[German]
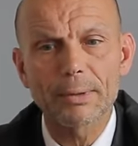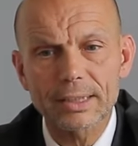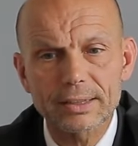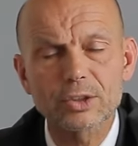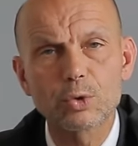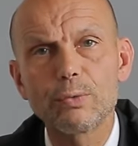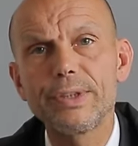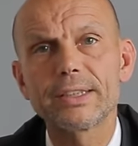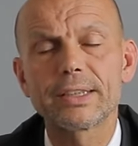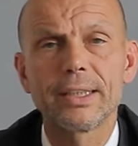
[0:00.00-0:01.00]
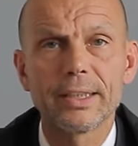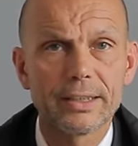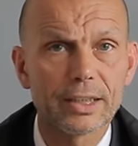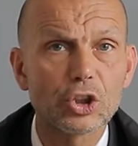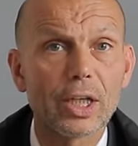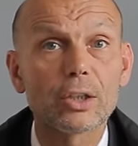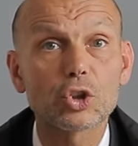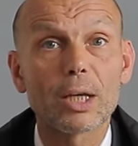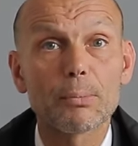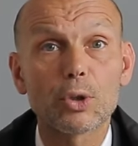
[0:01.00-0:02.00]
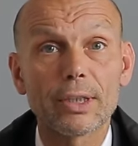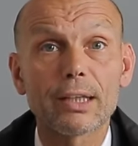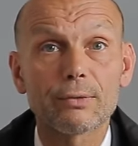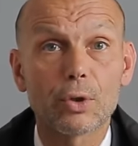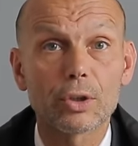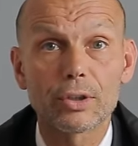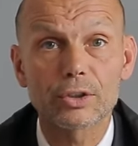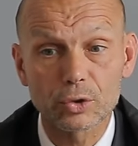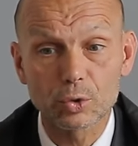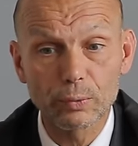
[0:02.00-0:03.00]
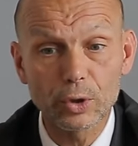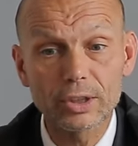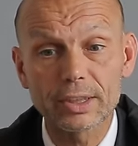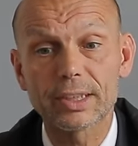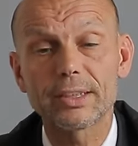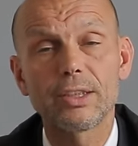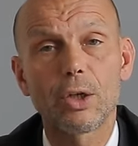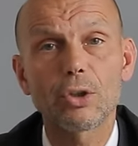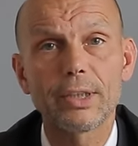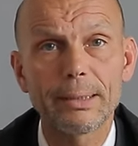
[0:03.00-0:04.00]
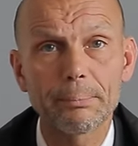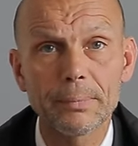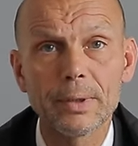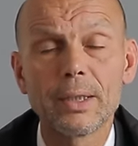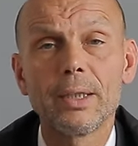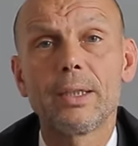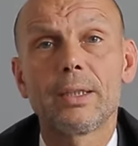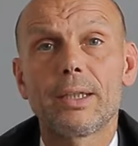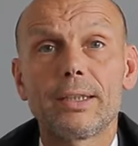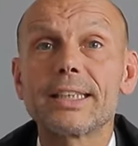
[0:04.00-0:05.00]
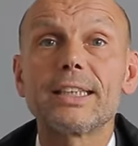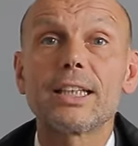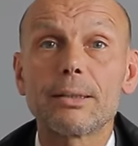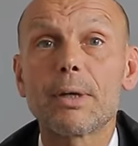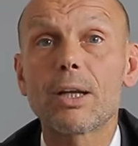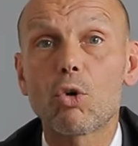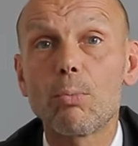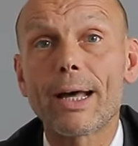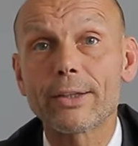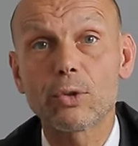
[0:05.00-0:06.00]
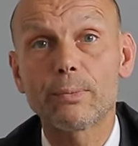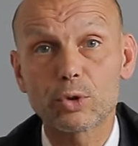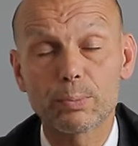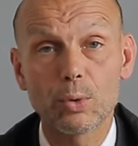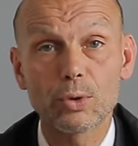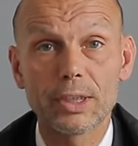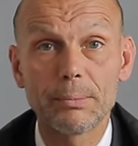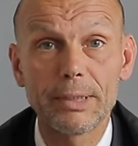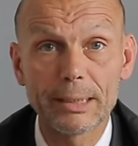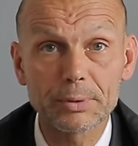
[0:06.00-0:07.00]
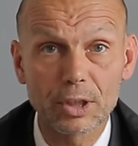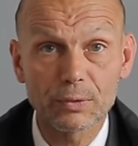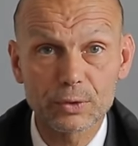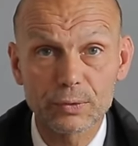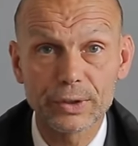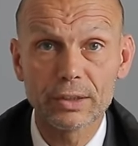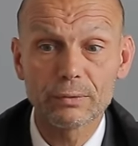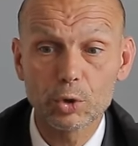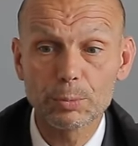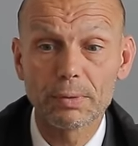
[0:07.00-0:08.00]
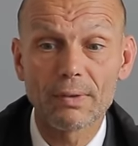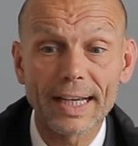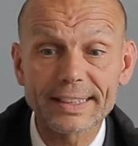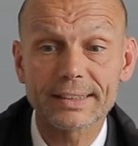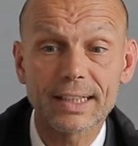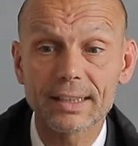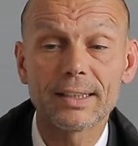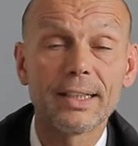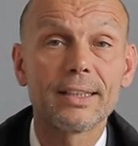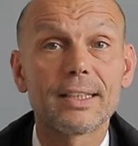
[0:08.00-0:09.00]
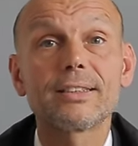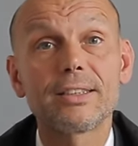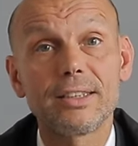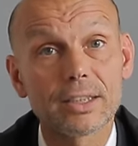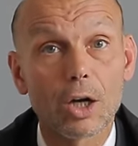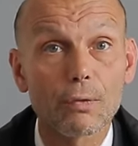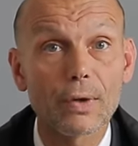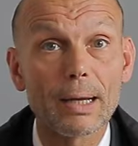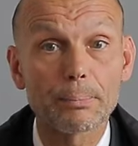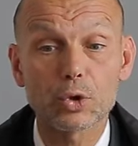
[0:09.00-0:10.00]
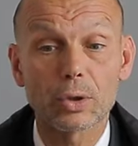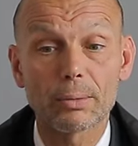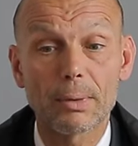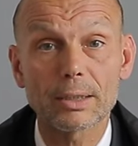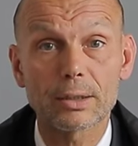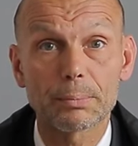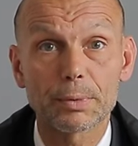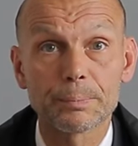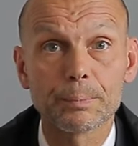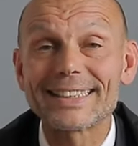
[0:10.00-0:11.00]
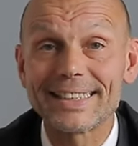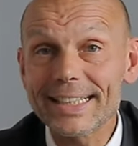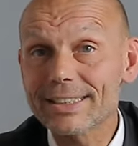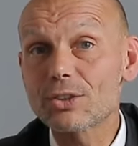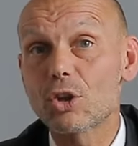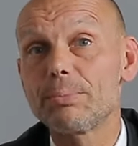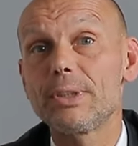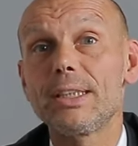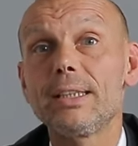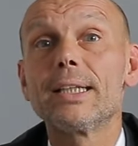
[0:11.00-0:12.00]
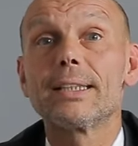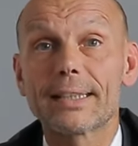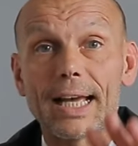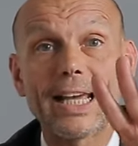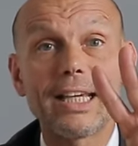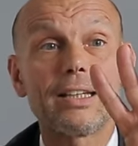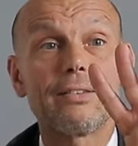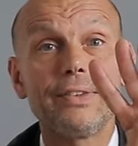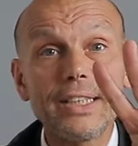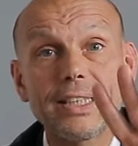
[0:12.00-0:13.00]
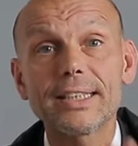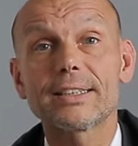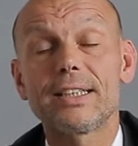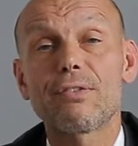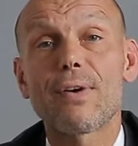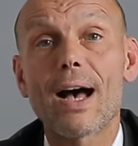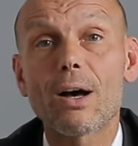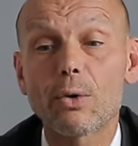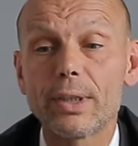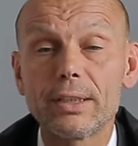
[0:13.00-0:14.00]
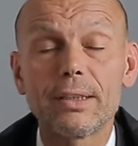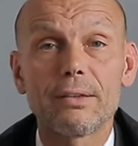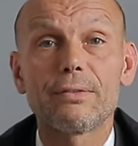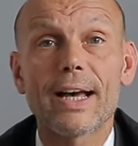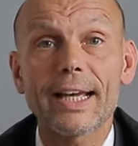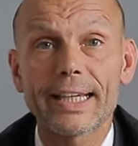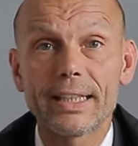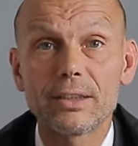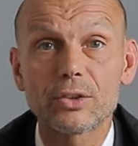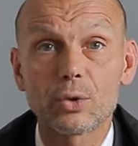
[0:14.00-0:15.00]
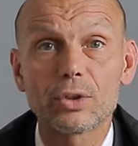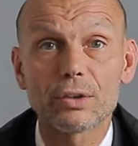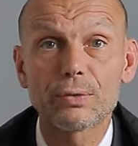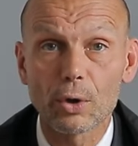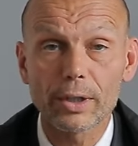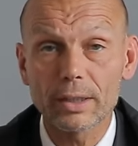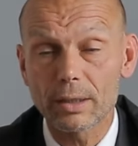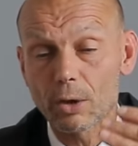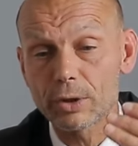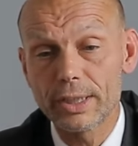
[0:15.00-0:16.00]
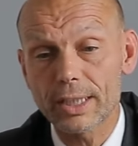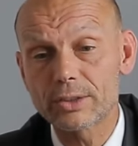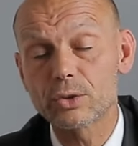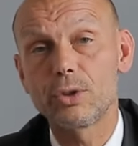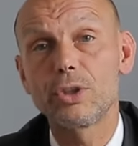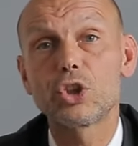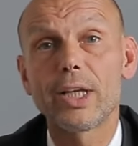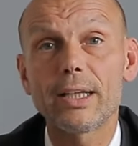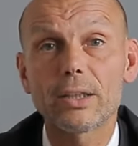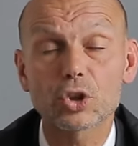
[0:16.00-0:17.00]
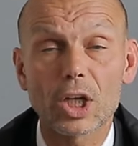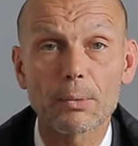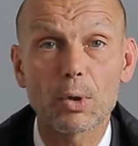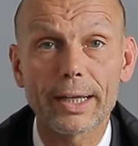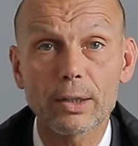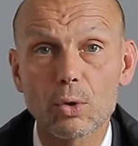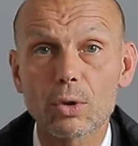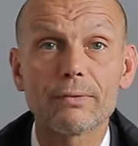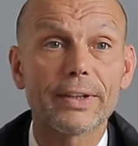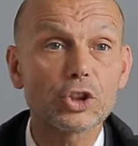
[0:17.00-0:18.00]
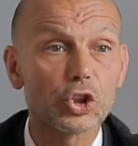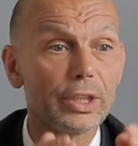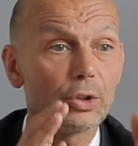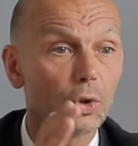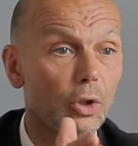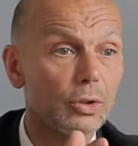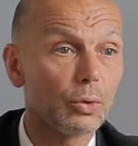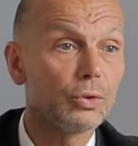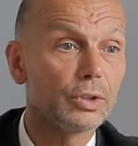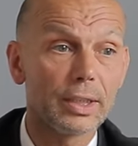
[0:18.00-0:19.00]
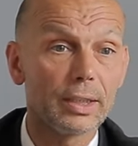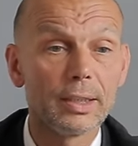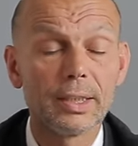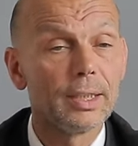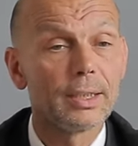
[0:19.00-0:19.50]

aber das ist so, wie es in der Stellenausschreibung genannt worden ist. Und so würde ich das jetzt hier auch nehmen. Äh, es geht halt immer darum, Anknüpfungspunkte im Lebenslauf zu finden, wo ich beweisen kann, dass ich diese Aufgaben schon gemacht habe. Als nächstes kommen die drei wichtigsten Erfahrungen, Fachkenntnisse und Erfolge. Auch hier kannst du in die Stellenausschreibung reingucken. Was steht dort unter?